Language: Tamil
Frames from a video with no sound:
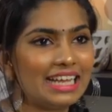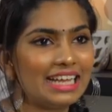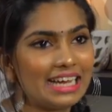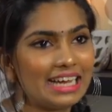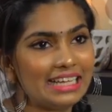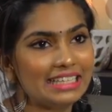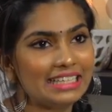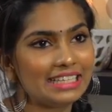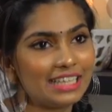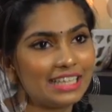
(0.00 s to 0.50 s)

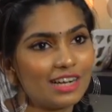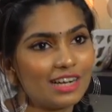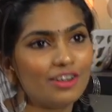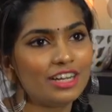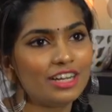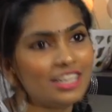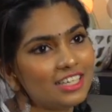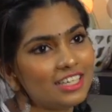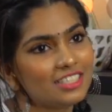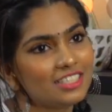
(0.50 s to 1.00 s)
நான் இந்த
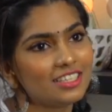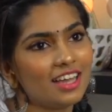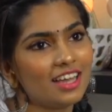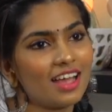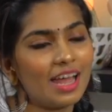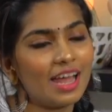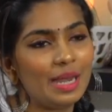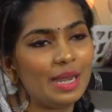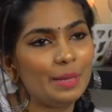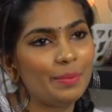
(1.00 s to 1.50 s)
க்ரௌன் எதாச்சுன்னா
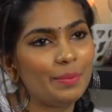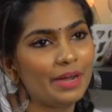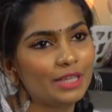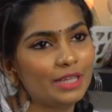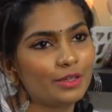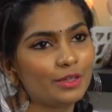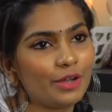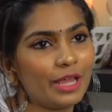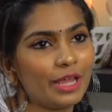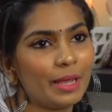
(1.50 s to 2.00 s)
கண்டிப்பாக
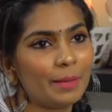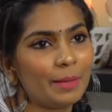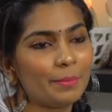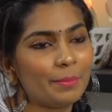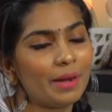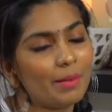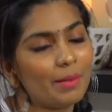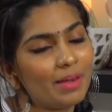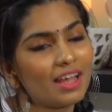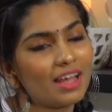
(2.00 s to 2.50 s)
இதோட என்
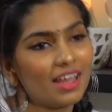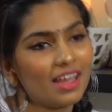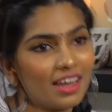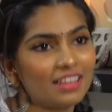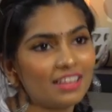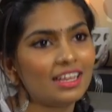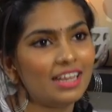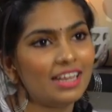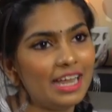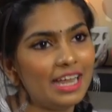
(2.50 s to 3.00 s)

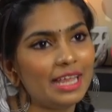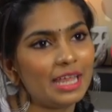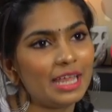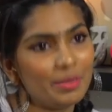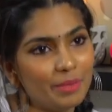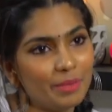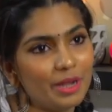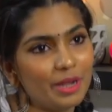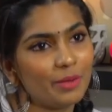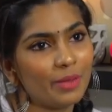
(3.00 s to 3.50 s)
மாமாக்காக தான்
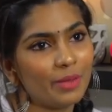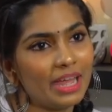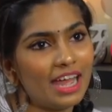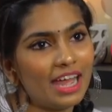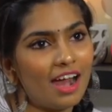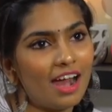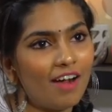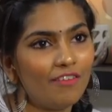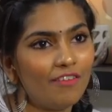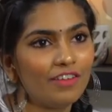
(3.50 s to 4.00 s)
டெடிகேட் பண்ணுவேன்
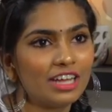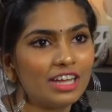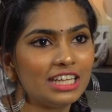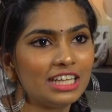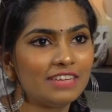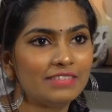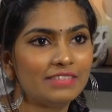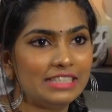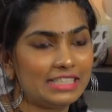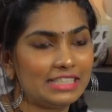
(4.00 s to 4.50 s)
அவங்க
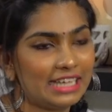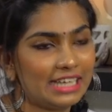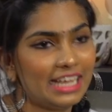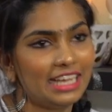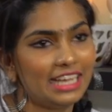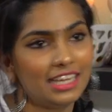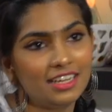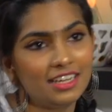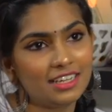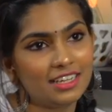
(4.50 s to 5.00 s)
தான் வந்து நான்
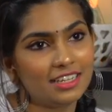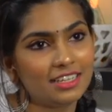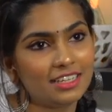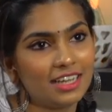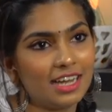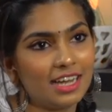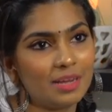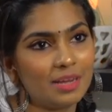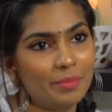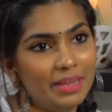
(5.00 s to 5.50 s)
இங்கே
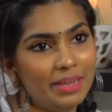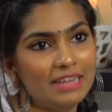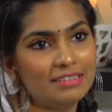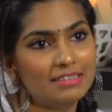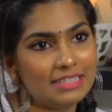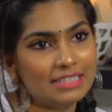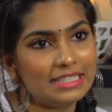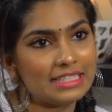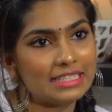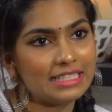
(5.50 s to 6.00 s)
இருக்கிறதுக்கான மெயின்
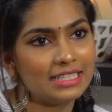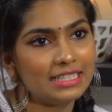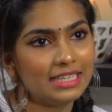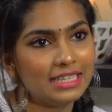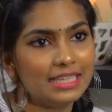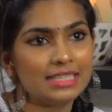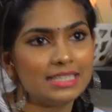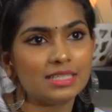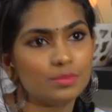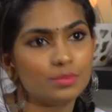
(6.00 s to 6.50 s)
ரீசன்
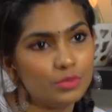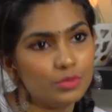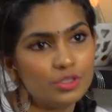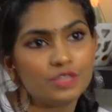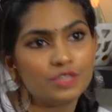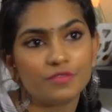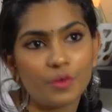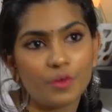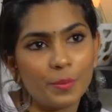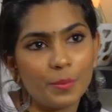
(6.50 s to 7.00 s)
ஹீ இஸ் அ
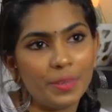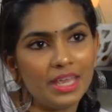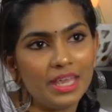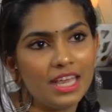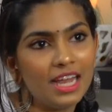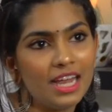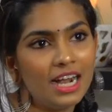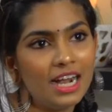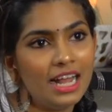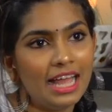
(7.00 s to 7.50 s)
பூஸ்ட் ஃபார் மீ
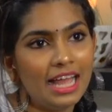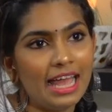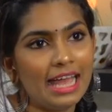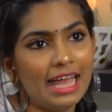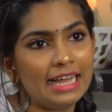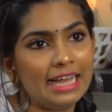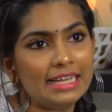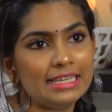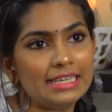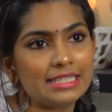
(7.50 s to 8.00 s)

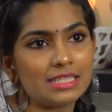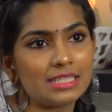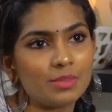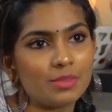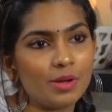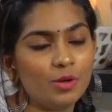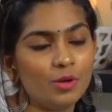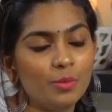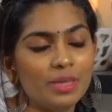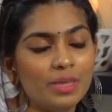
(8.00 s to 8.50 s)
அண்ட் ஹீ இஸ்
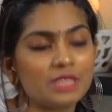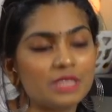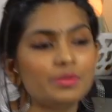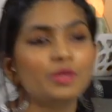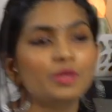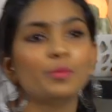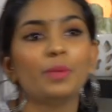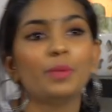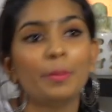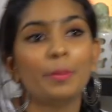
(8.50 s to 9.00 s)
த ஒன் ஹூ மேக்ஸ்
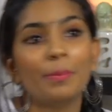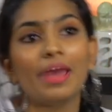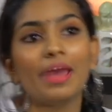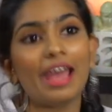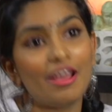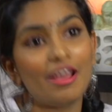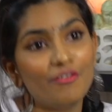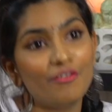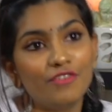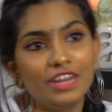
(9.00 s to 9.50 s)
மீ டு
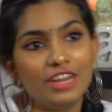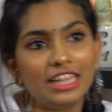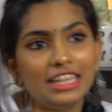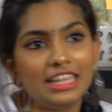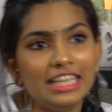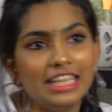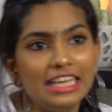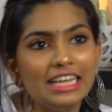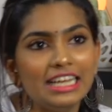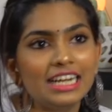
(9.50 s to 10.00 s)
ப்ரிப்பேர் எவ்ரி
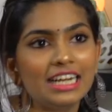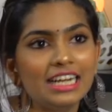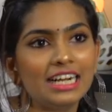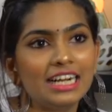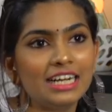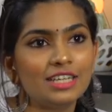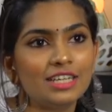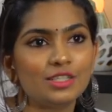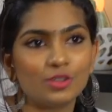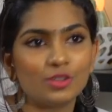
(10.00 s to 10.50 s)
திங்
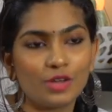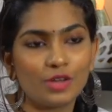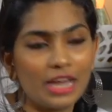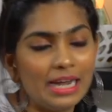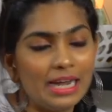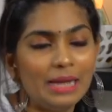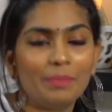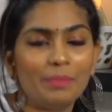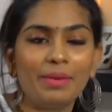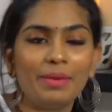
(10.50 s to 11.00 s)
ஸோ
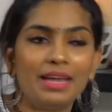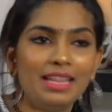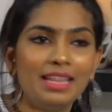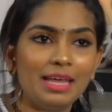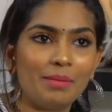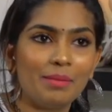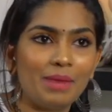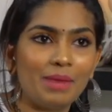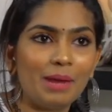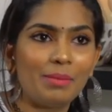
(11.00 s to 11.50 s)
கண்டிப்பாக
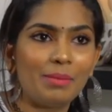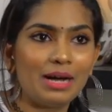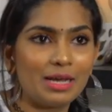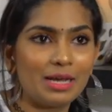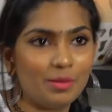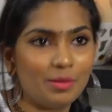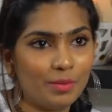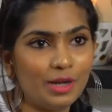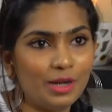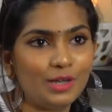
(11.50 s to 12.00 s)
இது என்
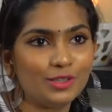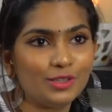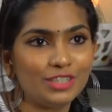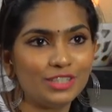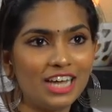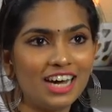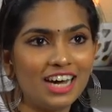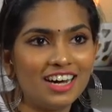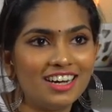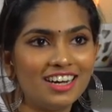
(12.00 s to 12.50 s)
மாமாவுக்கு
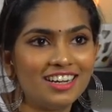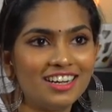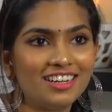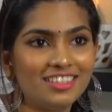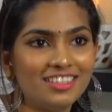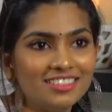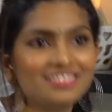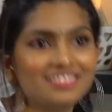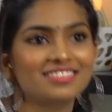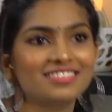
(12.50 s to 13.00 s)
மட்டும்தான்
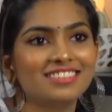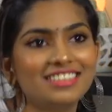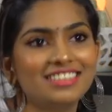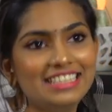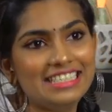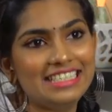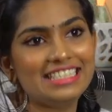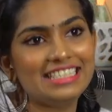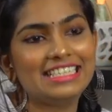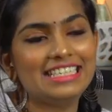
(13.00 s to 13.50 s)

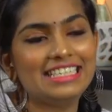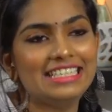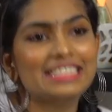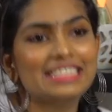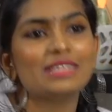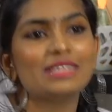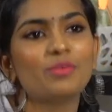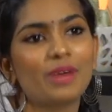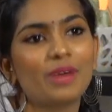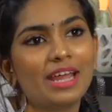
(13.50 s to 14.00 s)
ஹீ இஸ் த
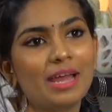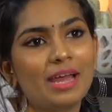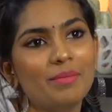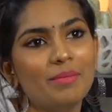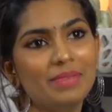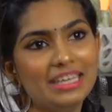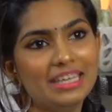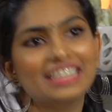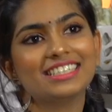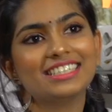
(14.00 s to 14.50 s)
ரீசன் வாய்
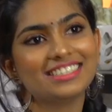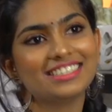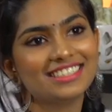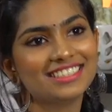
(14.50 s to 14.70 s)
ஐம் ஹியர்